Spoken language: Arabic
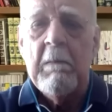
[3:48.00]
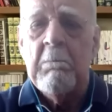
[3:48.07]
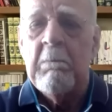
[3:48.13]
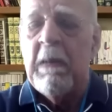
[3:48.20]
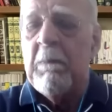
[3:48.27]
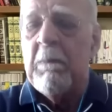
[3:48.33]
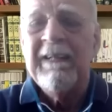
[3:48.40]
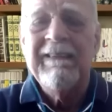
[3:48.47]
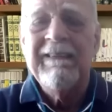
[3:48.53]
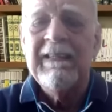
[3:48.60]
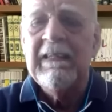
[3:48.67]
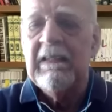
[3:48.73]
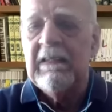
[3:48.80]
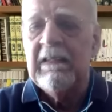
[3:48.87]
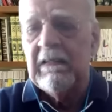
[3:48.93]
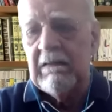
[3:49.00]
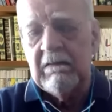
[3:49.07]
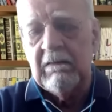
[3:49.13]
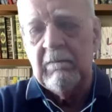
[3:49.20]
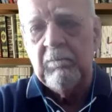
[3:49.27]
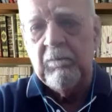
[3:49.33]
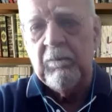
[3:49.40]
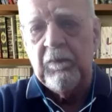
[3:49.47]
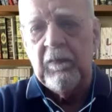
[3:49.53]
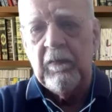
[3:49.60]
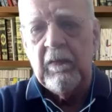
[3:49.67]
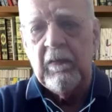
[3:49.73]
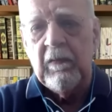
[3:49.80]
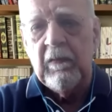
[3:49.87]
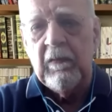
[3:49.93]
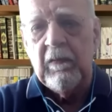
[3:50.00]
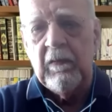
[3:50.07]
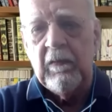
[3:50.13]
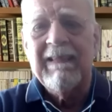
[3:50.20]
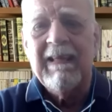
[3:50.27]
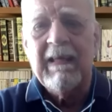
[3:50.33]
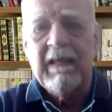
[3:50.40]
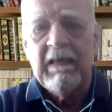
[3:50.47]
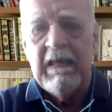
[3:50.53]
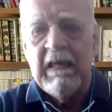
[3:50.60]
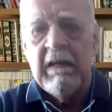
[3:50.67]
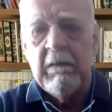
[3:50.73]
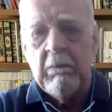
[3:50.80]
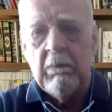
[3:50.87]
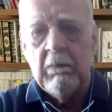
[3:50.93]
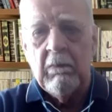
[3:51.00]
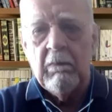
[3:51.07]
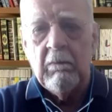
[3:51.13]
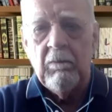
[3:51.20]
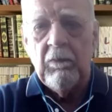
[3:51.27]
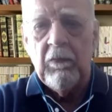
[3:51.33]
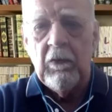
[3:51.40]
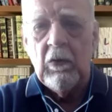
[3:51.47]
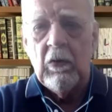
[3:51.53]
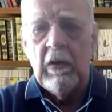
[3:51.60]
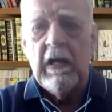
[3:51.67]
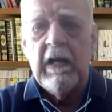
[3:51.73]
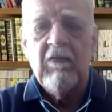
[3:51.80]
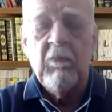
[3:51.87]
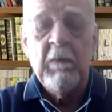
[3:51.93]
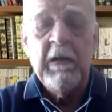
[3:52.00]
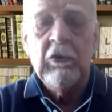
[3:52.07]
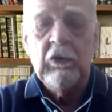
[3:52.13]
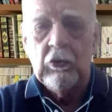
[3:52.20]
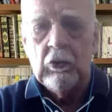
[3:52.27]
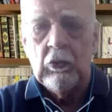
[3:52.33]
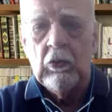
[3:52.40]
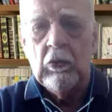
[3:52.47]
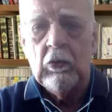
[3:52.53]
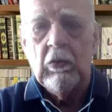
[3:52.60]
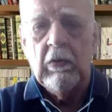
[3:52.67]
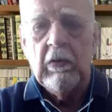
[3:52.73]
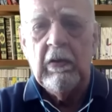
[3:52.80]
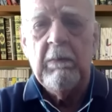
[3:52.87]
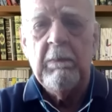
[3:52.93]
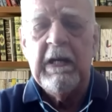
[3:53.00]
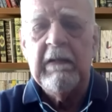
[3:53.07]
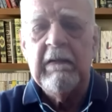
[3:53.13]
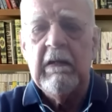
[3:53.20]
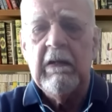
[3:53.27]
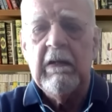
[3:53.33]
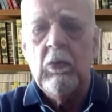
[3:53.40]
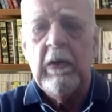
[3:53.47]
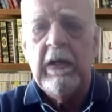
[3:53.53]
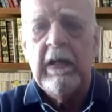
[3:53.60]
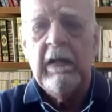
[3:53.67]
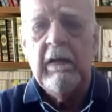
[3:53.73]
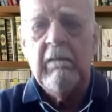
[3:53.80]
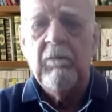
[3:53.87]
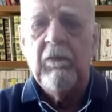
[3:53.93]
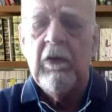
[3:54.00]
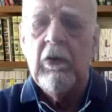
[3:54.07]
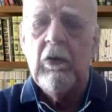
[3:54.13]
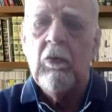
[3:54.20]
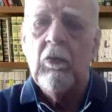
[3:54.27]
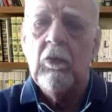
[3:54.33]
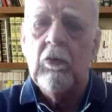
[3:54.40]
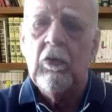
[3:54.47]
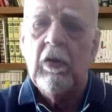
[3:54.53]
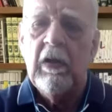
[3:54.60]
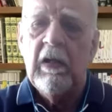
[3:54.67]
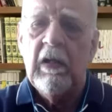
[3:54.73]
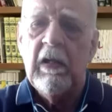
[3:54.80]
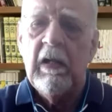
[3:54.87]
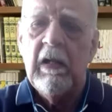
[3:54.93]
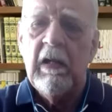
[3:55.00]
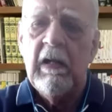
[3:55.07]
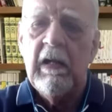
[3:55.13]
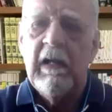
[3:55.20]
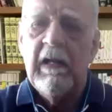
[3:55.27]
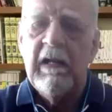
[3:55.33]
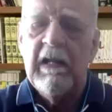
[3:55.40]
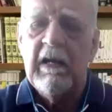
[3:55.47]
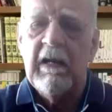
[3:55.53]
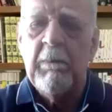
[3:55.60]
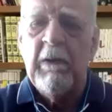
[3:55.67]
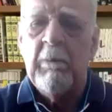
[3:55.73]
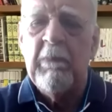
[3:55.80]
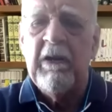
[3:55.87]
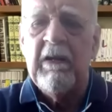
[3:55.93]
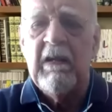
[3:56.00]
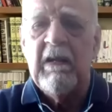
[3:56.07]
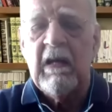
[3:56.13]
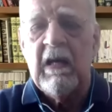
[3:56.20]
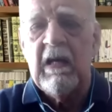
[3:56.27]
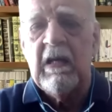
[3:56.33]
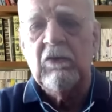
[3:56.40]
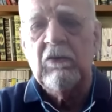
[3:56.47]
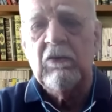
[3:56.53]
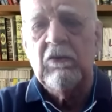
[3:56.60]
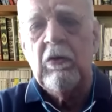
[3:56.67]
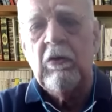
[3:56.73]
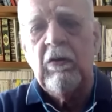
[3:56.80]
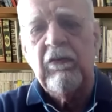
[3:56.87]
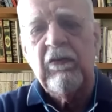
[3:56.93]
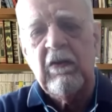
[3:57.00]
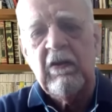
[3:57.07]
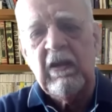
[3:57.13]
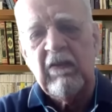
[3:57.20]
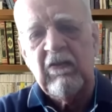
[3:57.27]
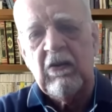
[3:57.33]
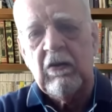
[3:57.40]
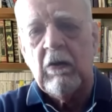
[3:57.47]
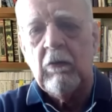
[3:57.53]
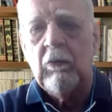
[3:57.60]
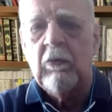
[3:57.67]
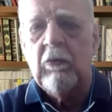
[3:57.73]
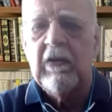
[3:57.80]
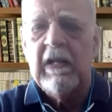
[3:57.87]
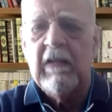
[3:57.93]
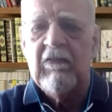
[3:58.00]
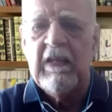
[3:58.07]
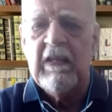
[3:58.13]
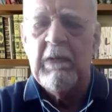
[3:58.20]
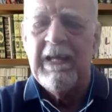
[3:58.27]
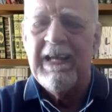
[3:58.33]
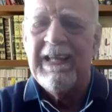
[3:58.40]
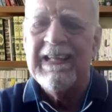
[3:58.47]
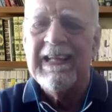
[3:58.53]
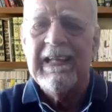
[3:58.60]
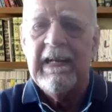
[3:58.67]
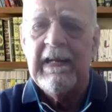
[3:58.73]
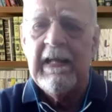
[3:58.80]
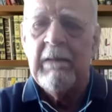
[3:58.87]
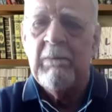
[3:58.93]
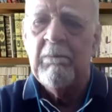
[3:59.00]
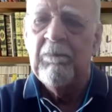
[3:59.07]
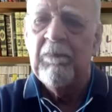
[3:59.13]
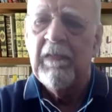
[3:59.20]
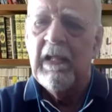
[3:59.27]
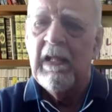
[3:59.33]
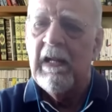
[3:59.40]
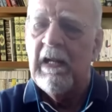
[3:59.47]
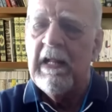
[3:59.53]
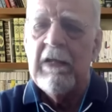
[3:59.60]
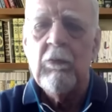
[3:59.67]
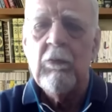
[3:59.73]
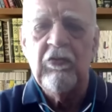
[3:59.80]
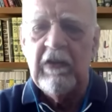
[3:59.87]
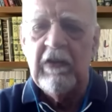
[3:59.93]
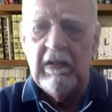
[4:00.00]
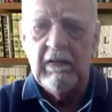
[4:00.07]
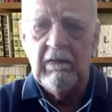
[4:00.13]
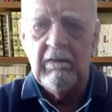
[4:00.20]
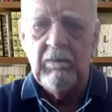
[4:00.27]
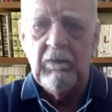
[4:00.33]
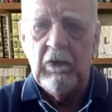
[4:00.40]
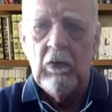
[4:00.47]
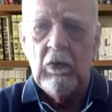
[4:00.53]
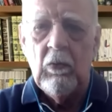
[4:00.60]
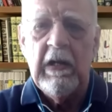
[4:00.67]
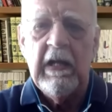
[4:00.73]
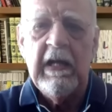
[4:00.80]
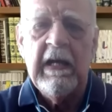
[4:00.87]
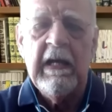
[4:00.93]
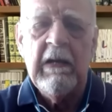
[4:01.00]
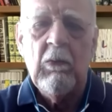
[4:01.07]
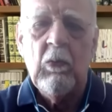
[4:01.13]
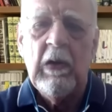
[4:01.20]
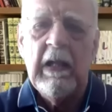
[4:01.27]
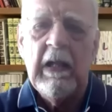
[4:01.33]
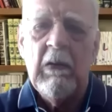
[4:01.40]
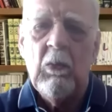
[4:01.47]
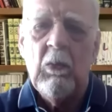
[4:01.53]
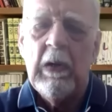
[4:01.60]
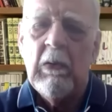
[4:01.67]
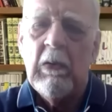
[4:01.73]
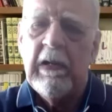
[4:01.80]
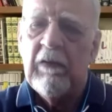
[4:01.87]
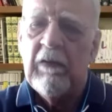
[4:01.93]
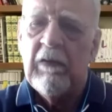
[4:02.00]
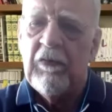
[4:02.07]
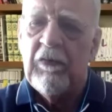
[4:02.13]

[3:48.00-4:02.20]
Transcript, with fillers: ما بعتقد التقييم اللي سمعته لبعض الاخوان انه آه، الربح بالنقاط ونص نصر او نص هزيمه هذا كلام لا يجدي ولا ولا وانا في